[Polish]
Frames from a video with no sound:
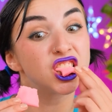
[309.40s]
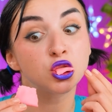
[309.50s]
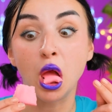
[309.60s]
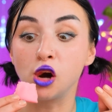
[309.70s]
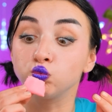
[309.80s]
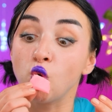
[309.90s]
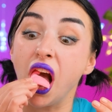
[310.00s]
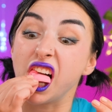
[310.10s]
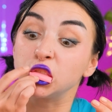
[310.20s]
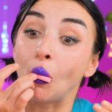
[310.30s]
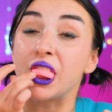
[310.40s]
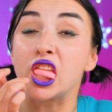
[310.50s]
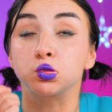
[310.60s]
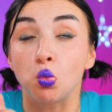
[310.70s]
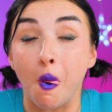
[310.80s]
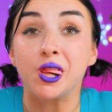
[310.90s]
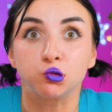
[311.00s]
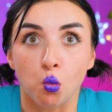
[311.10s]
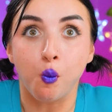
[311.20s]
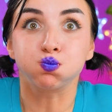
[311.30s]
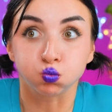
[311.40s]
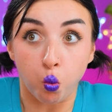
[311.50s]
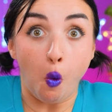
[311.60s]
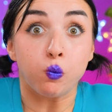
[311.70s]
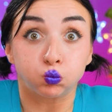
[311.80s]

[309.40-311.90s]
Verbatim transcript: Tak jak mówiłyście, guma jest niesamowicie